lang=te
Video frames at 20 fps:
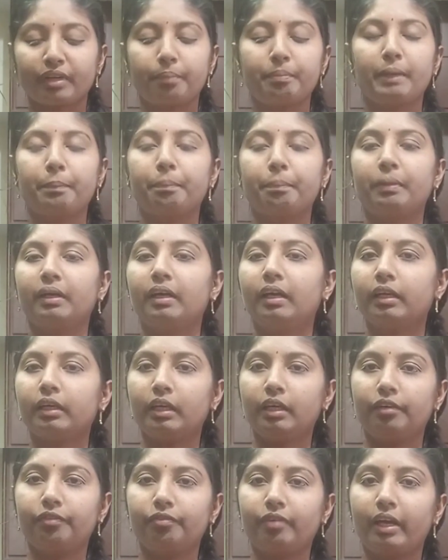మీ
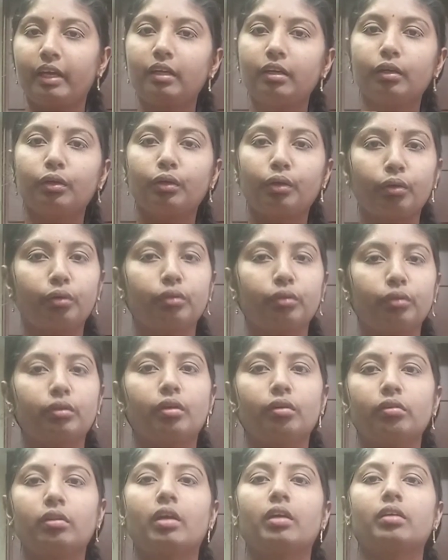పిల్లలకి వెయిట్ గ్రోత్
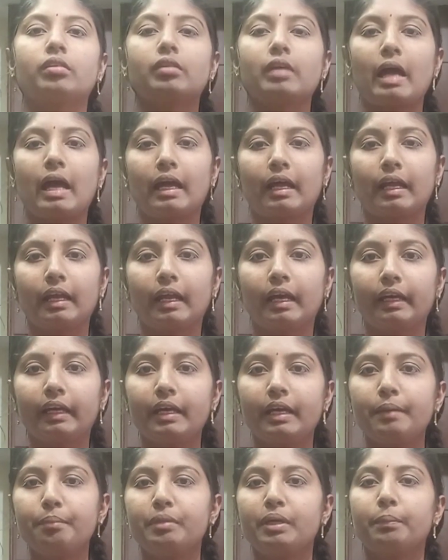అవుతారు
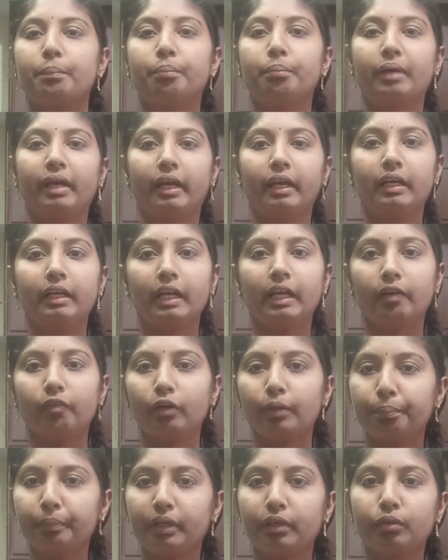అలాగే మీ బ్రెయిన్
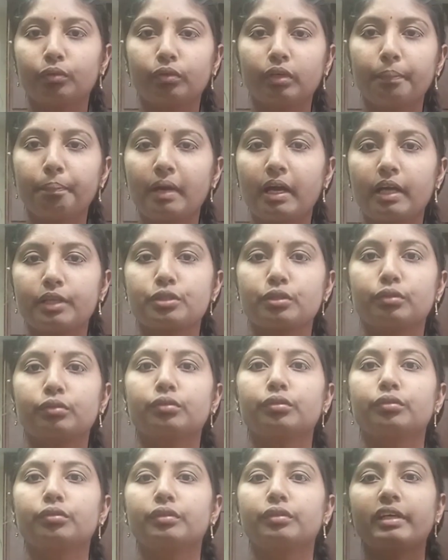డెవలప్మెంట్ కూడా బాగా
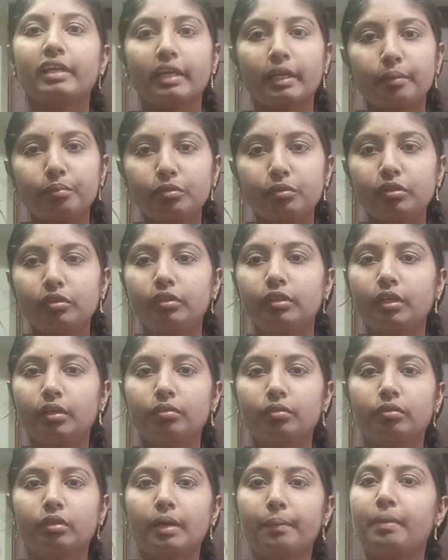జరుగుతుంది ఇమ్యూనిటీ
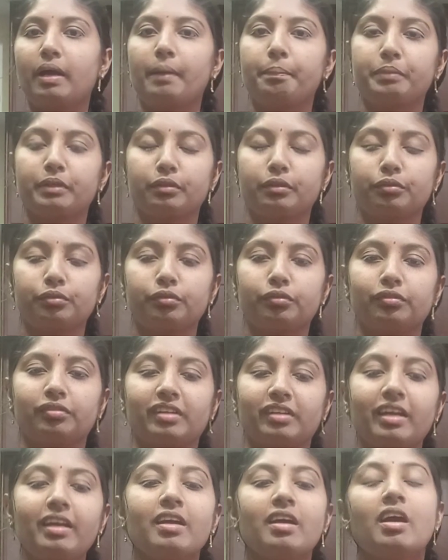కూడా బాగా
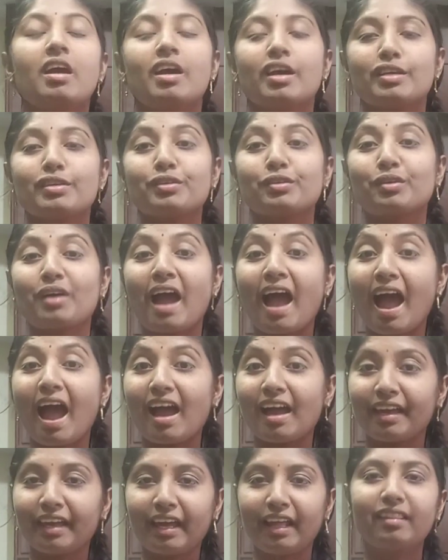పెరుగుతుంది సో
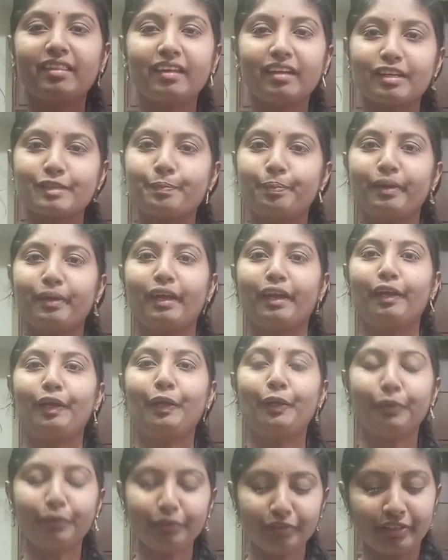హెల్తీ రెసిపీ
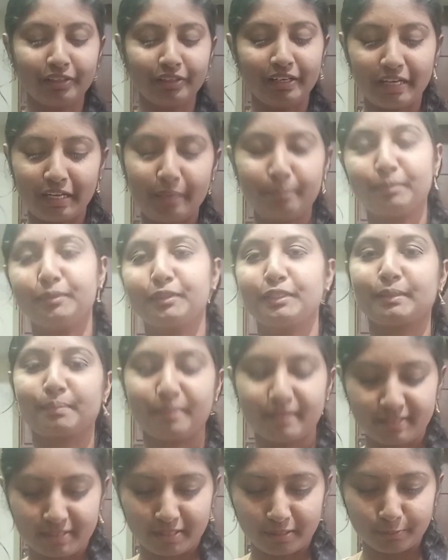ఏంటో ఇప్పుడు
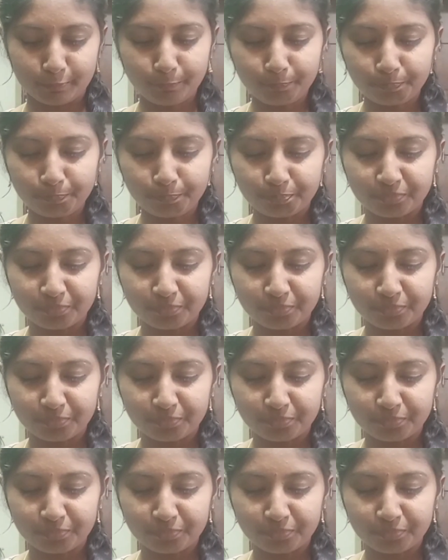చెప్పేస్తాను